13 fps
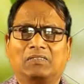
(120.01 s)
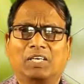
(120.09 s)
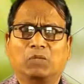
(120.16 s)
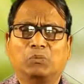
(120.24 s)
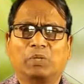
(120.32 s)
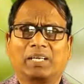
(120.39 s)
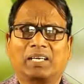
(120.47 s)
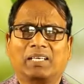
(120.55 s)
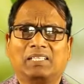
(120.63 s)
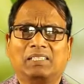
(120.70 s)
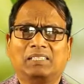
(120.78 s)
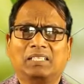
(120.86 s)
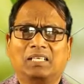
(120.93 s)

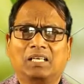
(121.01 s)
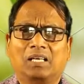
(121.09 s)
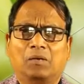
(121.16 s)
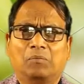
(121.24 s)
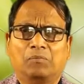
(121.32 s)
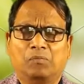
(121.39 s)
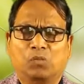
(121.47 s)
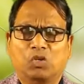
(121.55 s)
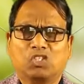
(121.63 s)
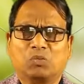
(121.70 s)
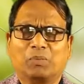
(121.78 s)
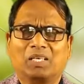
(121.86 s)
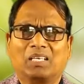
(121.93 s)
வன்முறைகள்
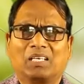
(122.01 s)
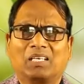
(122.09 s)
மோசமான